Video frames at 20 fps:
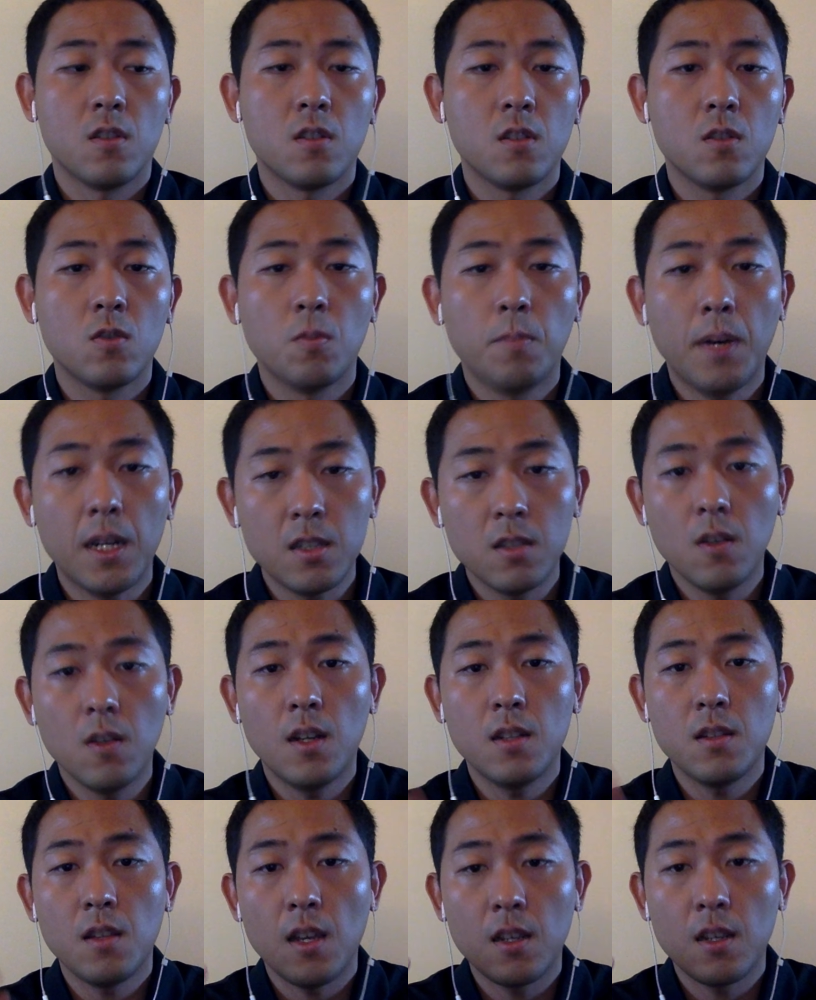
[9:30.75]
그리고
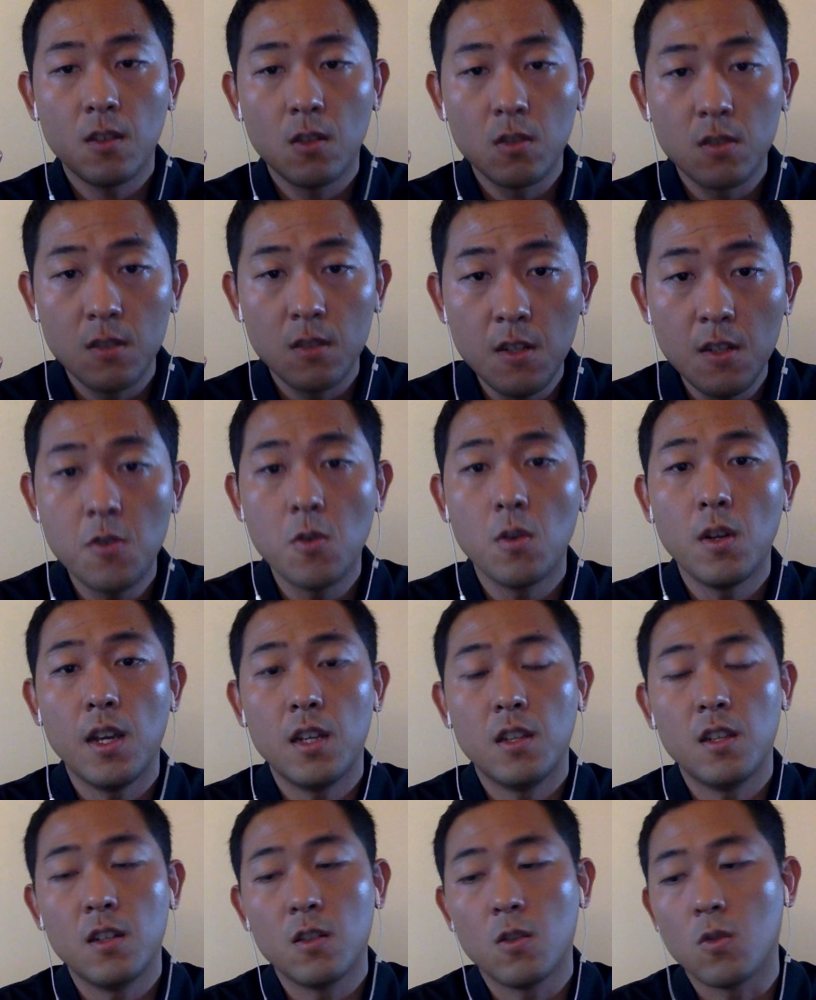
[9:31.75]
파트너한테 그것을 의존해야
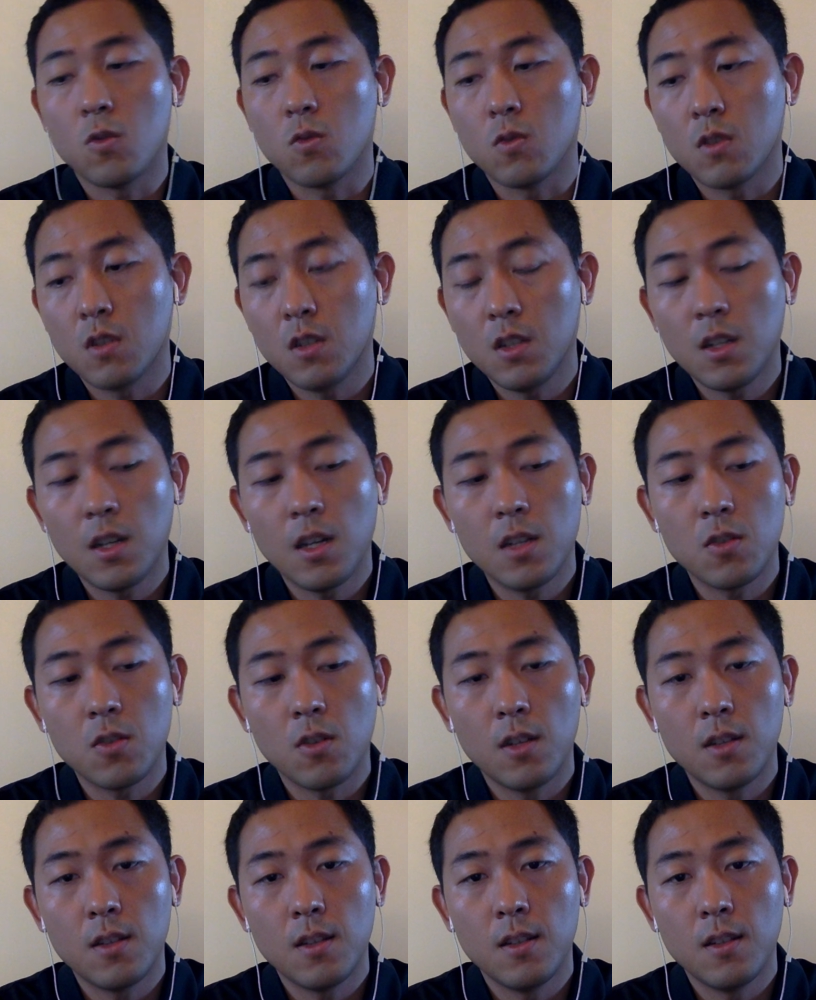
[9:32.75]
되는 거고 그러니까
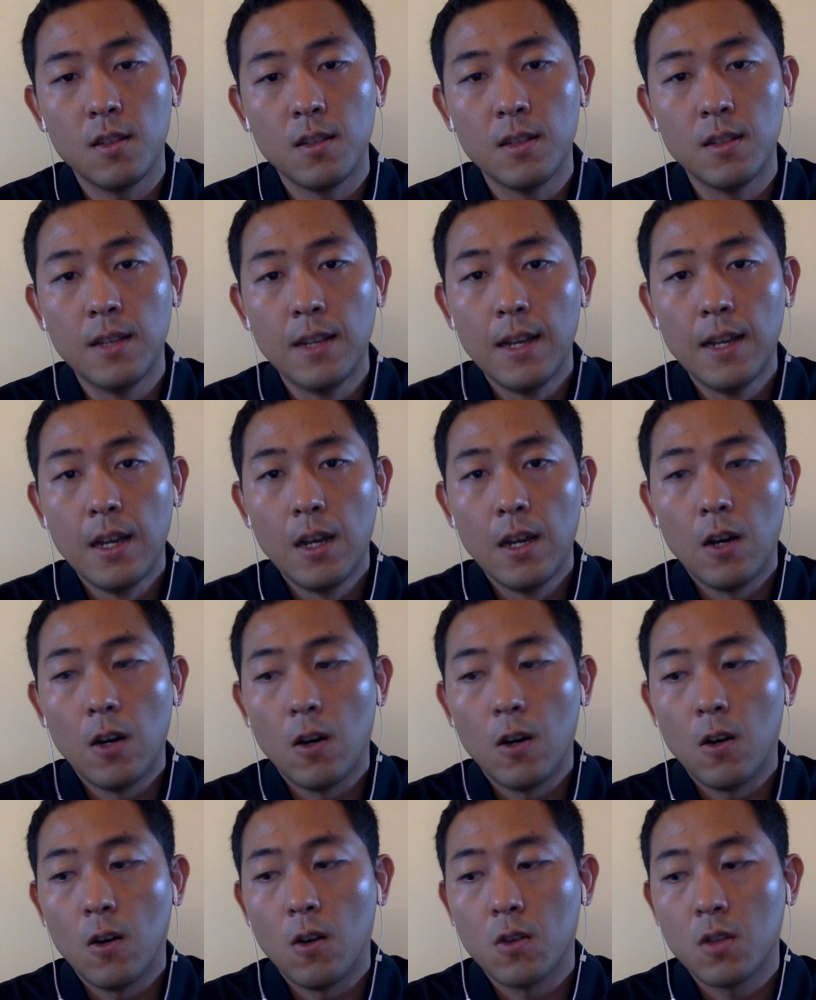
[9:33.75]
저한테는
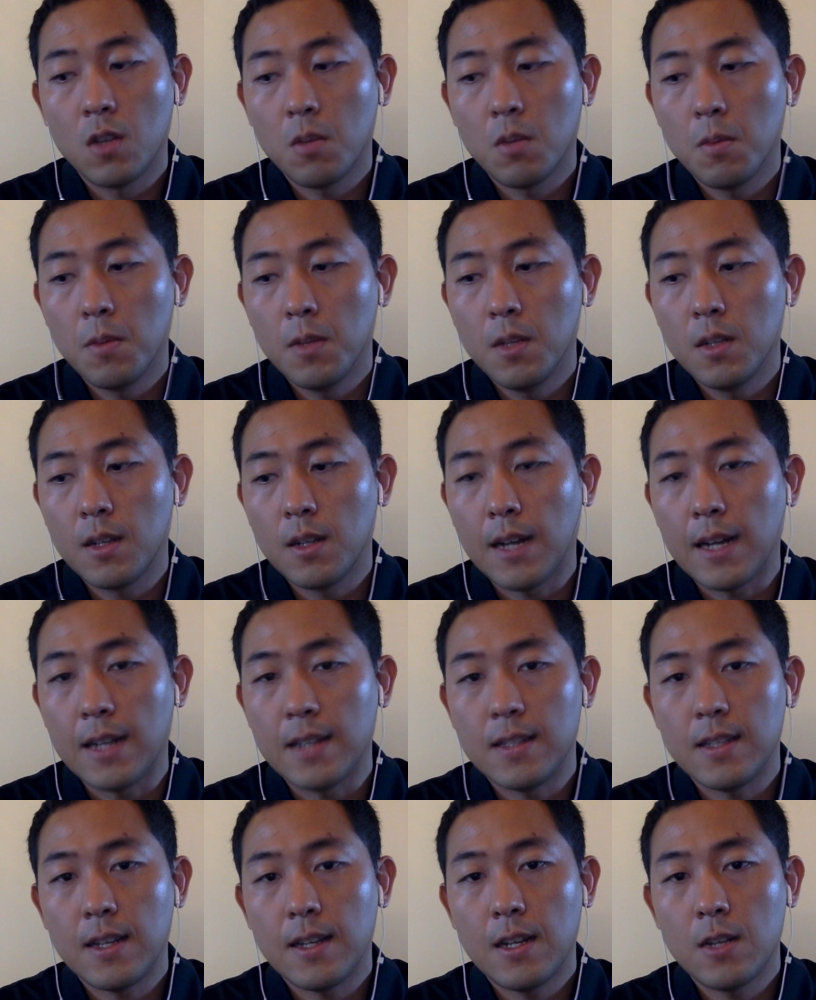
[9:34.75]
어, 어떻게 보면은
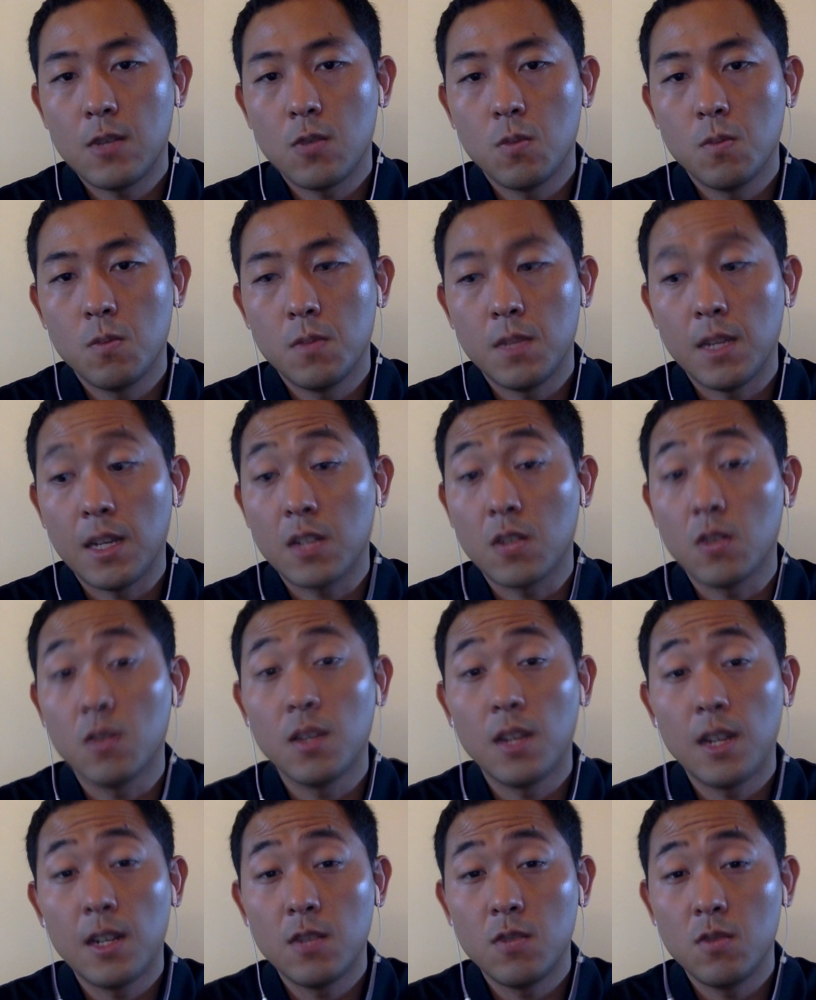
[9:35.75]
가치가 좀 제가
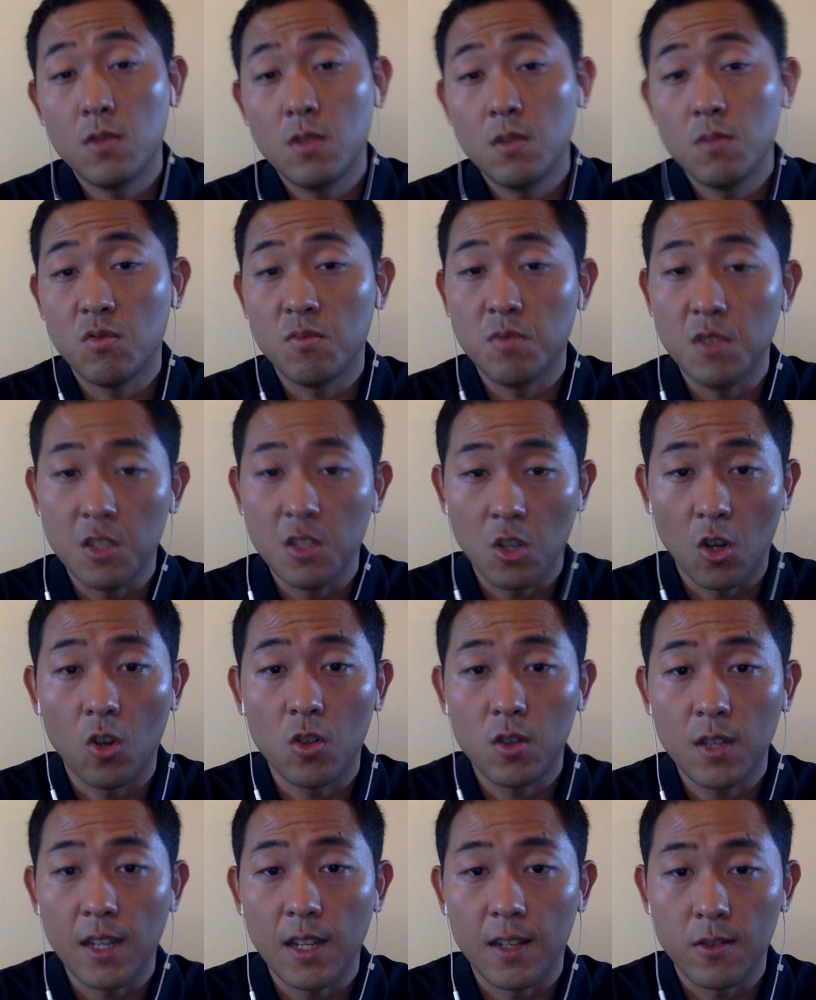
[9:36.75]
전달할 수 있는 부분이
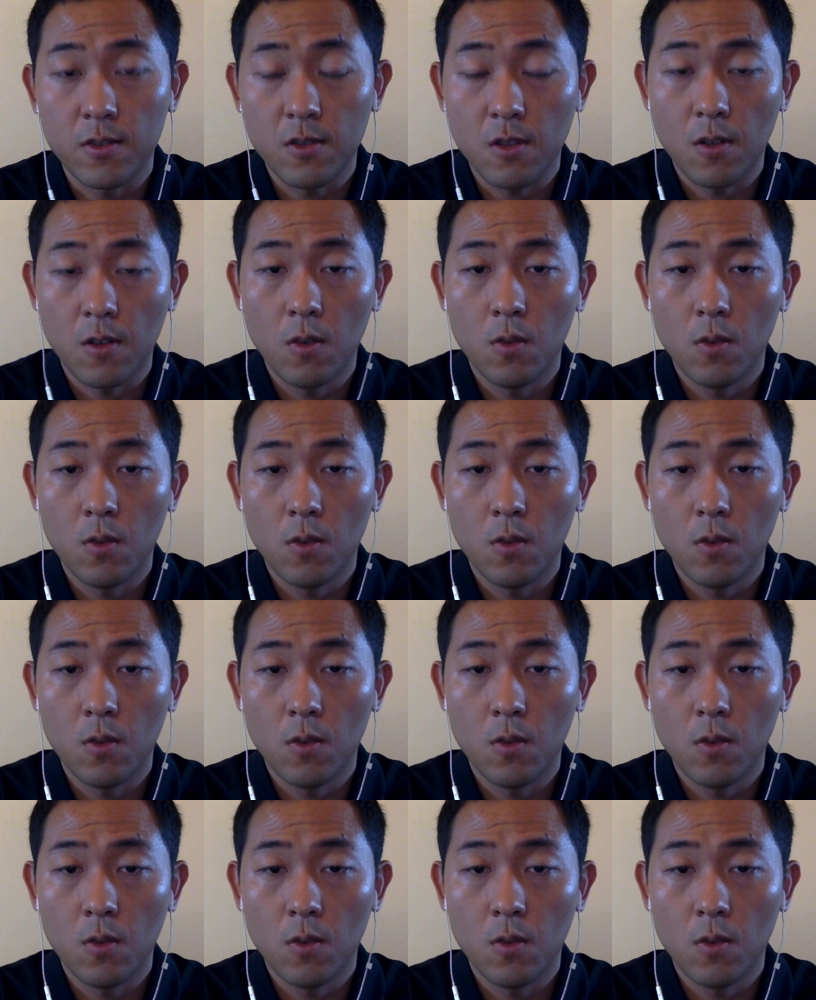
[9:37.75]
적었다 이거죠.